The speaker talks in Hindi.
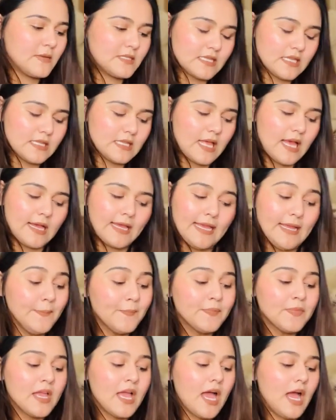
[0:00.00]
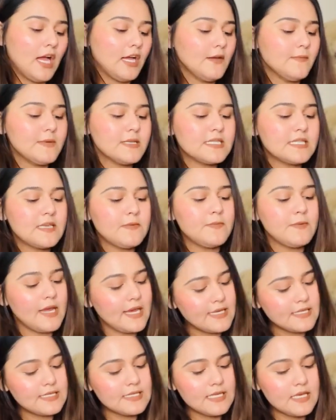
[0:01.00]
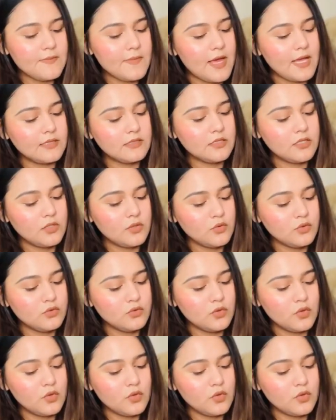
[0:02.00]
पसंद आ गई अगर मैं इसकी प्राइस की बात करूँ